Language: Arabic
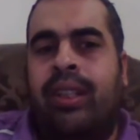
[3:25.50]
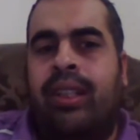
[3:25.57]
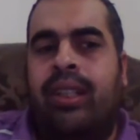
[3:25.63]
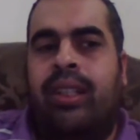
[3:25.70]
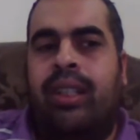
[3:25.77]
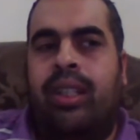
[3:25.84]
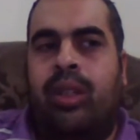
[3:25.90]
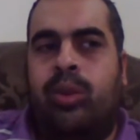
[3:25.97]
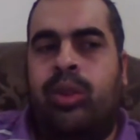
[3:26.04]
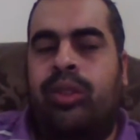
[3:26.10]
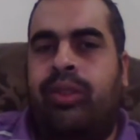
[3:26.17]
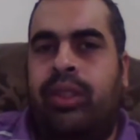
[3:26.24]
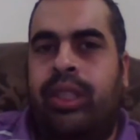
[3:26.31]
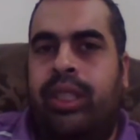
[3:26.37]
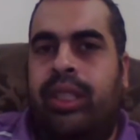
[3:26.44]
آه، لو
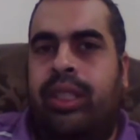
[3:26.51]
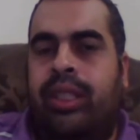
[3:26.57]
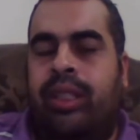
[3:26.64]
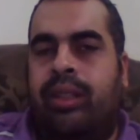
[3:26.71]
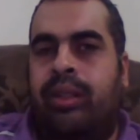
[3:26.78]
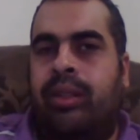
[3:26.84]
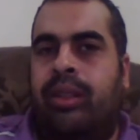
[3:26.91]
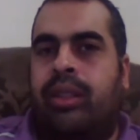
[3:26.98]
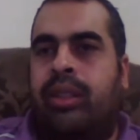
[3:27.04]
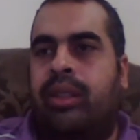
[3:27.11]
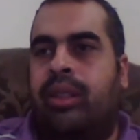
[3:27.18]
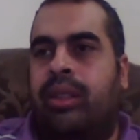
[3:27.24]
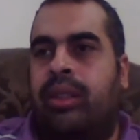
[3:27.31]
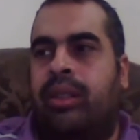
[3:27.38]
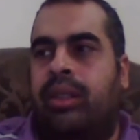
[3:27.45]
طفلي
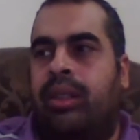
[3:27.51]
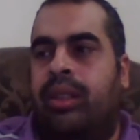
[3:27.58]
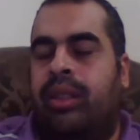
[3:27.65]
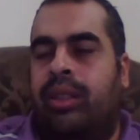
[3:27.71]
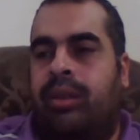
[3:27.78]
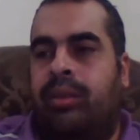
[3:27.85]
آه،